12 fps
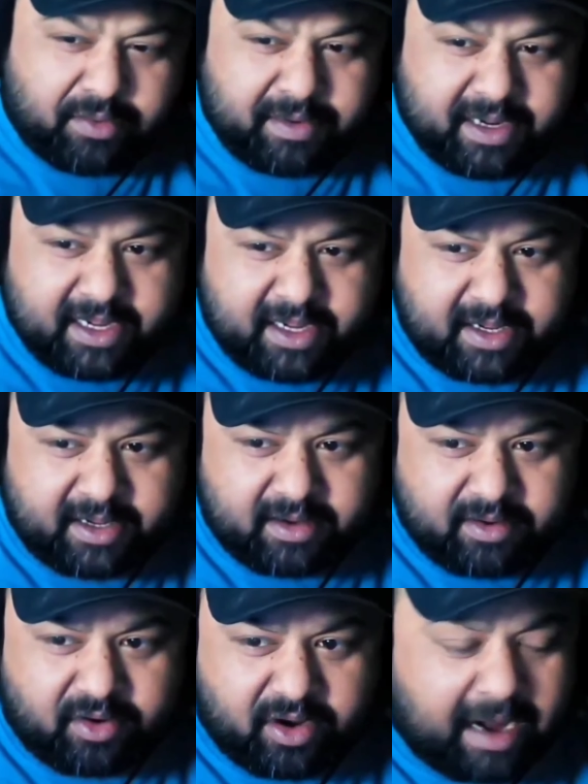है
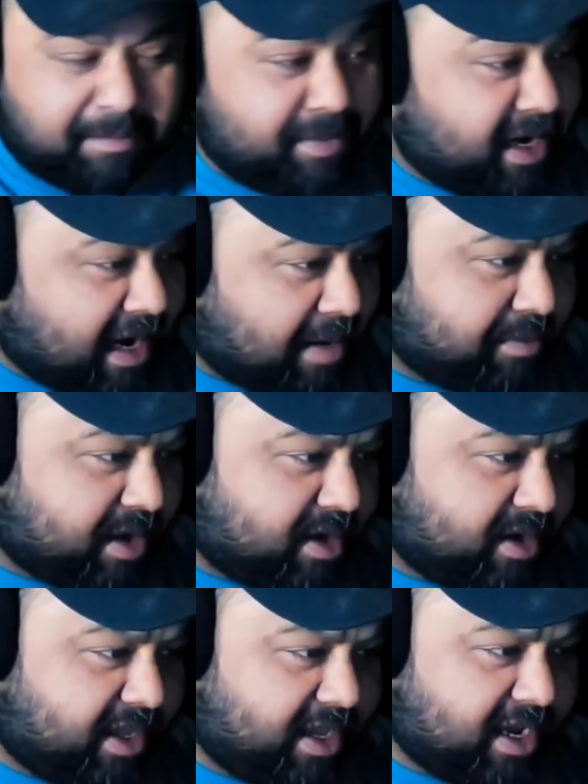और आपने
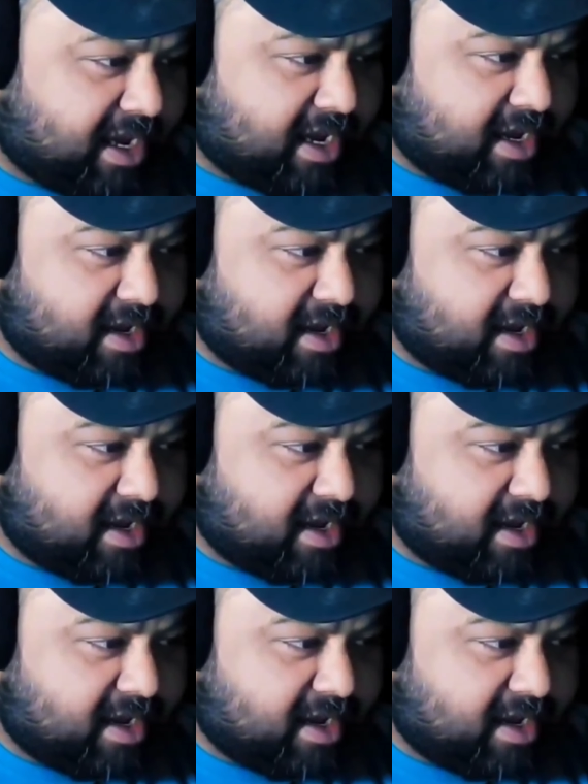नामकरण किया है